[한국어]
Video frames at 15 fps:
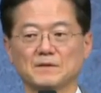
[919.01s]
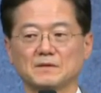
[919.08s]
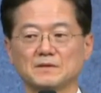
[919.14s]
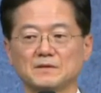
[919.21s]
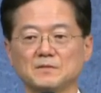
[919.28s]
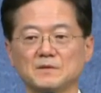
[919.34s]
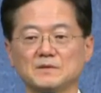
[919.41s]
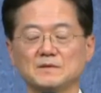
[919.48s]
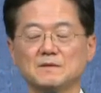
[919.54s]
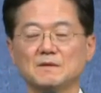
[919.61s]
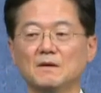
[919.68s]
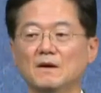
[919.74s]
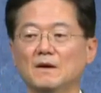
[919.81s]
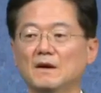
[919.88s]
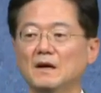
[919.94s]
그러면서
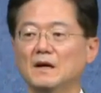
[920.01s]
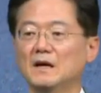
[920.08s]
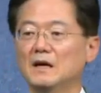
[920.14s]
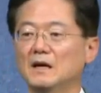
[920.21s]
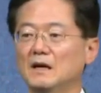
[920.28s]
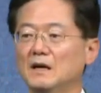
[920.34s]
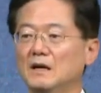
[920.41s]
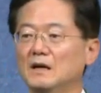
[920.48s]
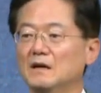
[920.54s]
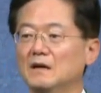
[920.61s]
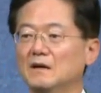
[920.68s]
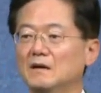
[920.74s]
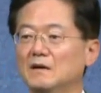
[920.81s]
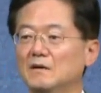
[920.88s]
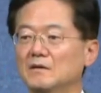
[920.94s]

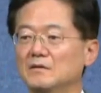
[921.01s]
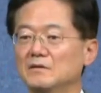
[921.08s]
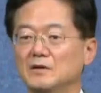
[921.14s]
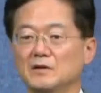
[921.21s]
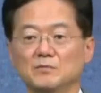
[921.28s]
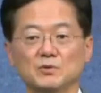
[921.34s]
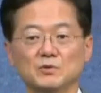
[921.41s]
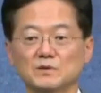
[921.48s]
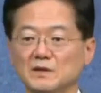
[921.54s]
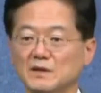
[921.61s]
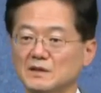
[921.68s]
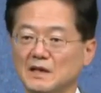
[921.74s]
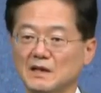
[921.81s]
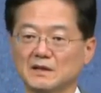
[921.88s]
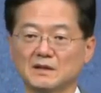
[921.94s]
예, 모든
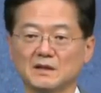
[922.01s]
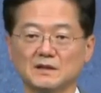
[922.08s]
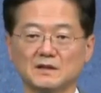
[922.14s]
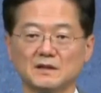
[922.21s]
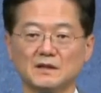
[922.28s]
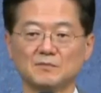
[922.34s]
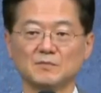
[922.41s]
게 당연하다.